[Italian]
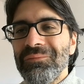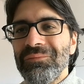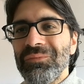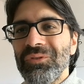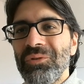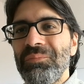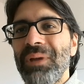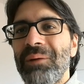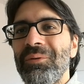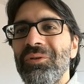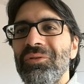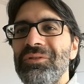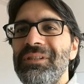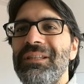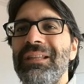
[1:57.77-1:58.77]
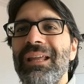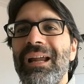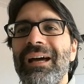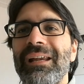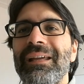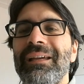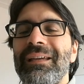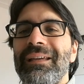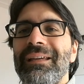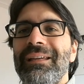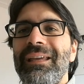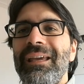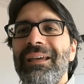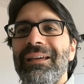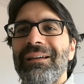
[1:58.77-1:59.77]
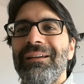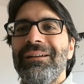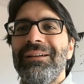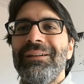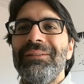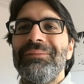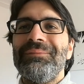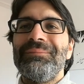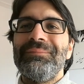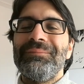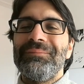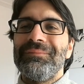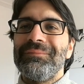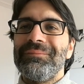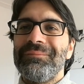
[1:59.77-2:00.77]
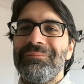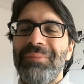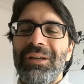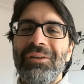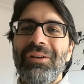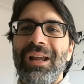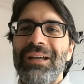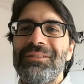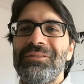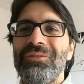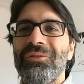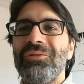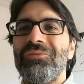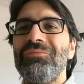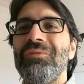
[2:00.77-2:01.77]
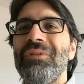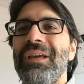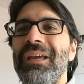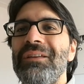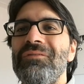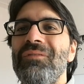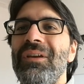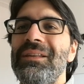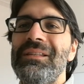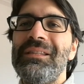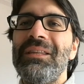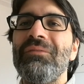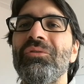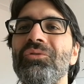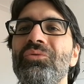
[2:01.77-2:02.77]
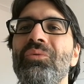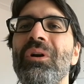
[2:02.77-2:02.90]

dobbiamo considerare che ehm, per Orazio e, esistevano due